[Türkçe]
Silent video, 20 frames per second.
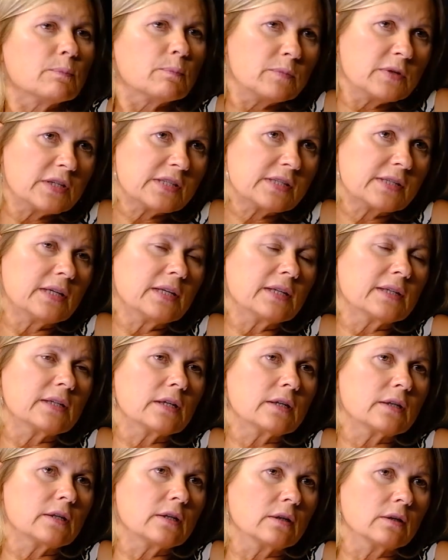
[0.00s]
biz ilk
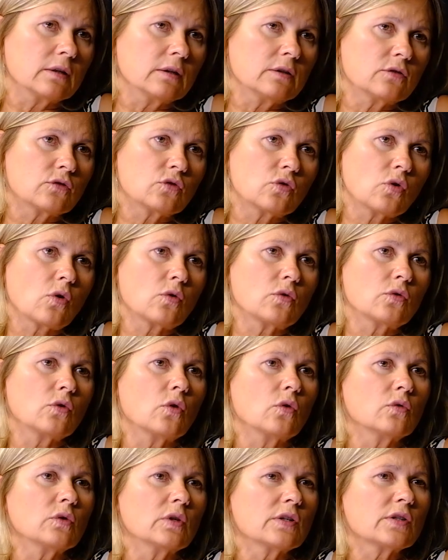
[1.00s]
iki yıl çok
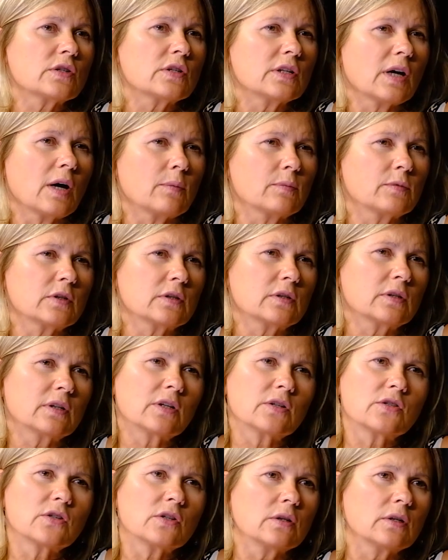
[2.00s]
yoğun aşı yaptırdık,
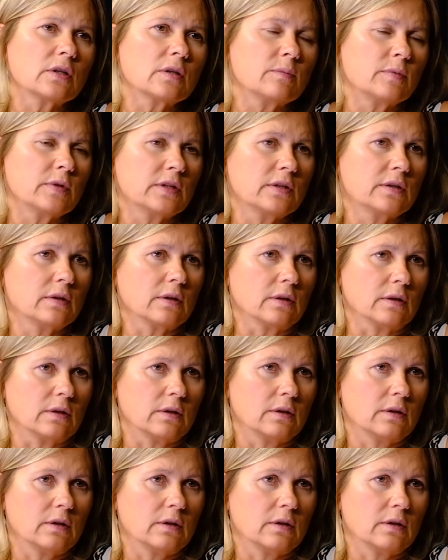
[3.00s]
aşıları bitti.